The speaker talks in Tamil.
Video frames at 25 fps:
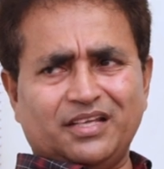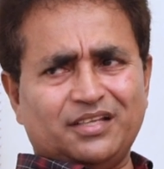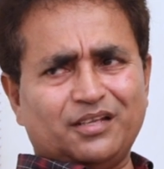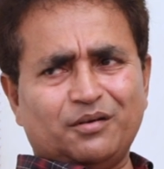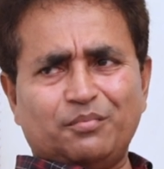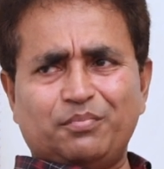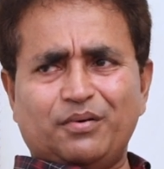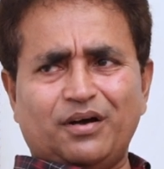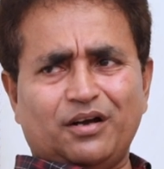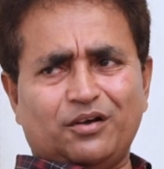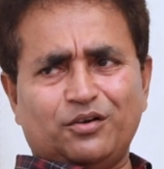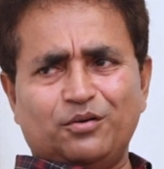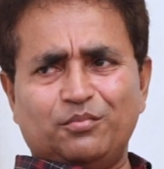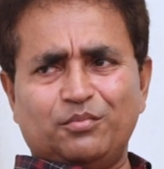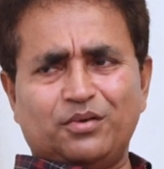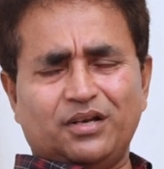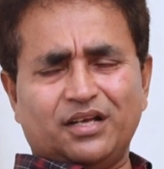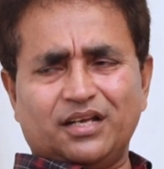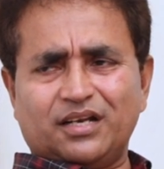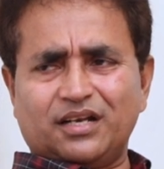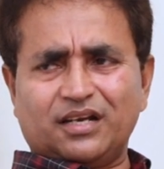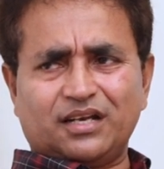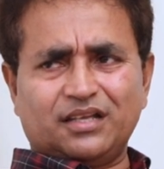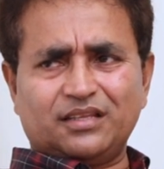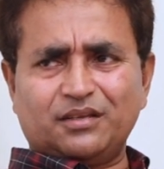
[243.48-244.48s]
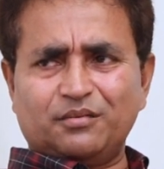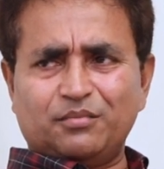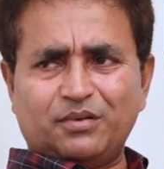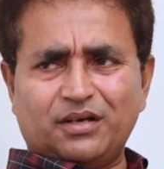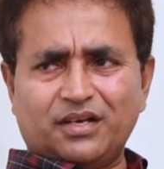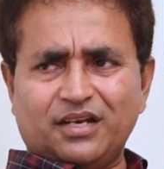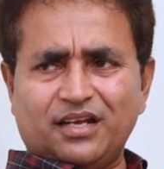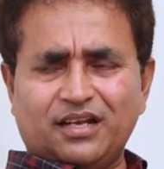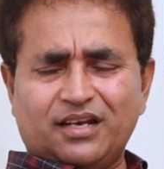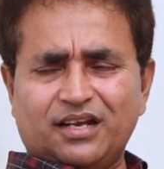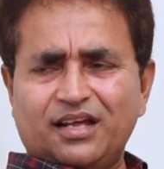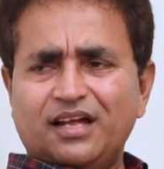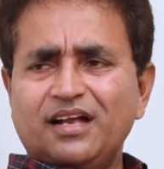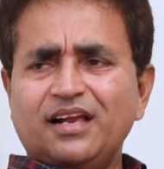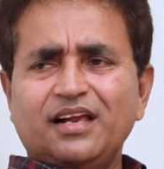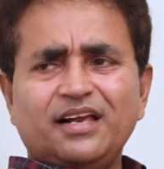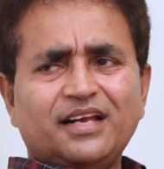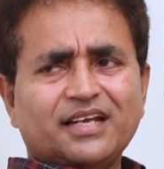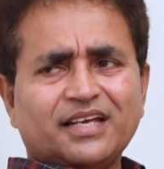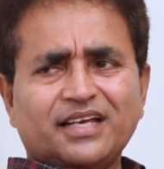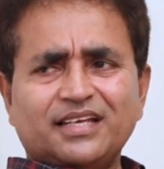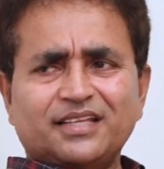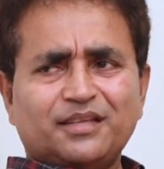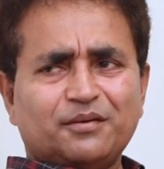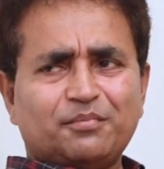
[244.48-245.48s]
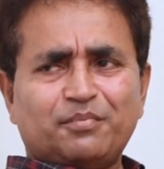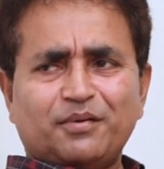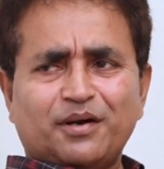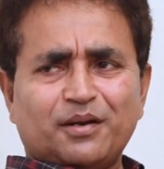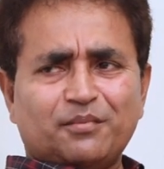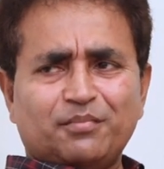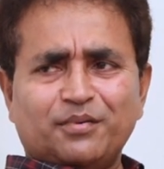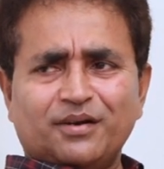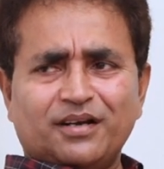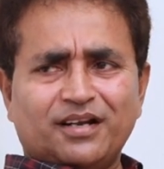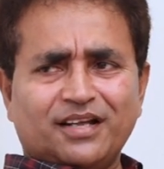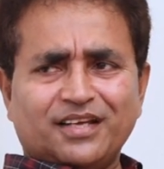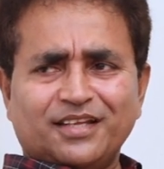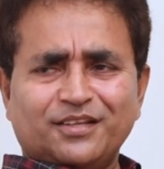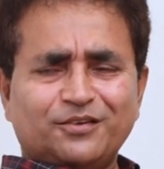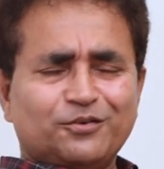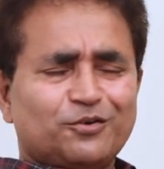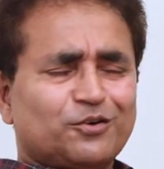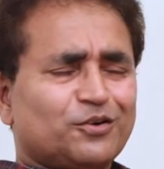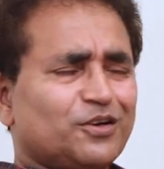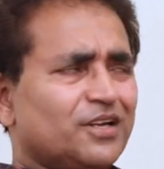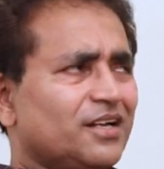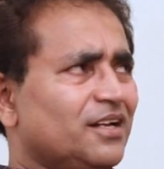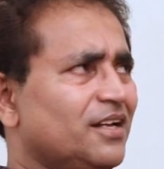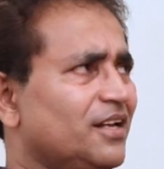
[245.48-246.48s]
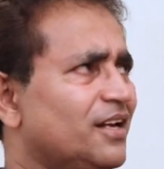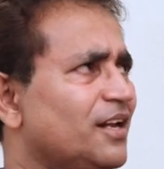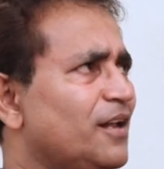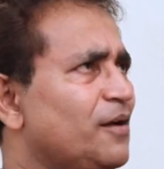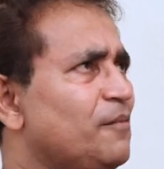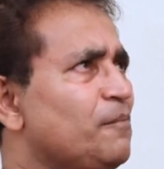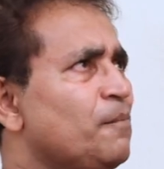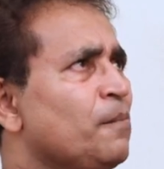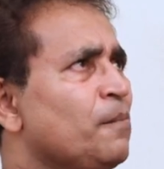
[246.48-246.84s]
எதிர்பார்க்கவும் இல்லை எனக்கு அந்த மாதிரியான எதிர்பார்ப்புகள்லாம் எதுவும் ஒன்றும் இல்லை